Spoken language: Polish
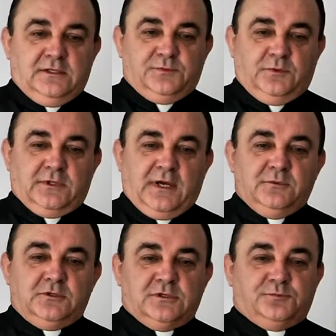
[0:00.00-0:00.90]

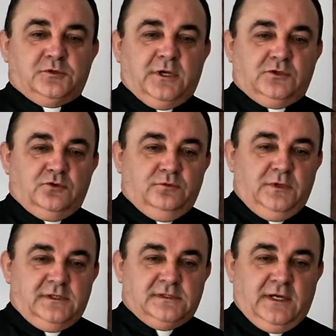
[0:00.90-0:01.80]
spotykamy się z
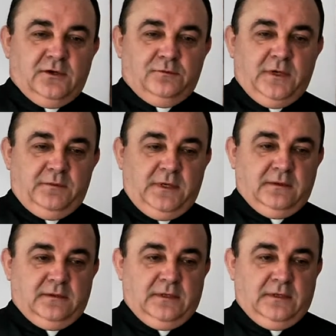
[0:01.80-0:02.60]
przyjaciółmi i znajomymi,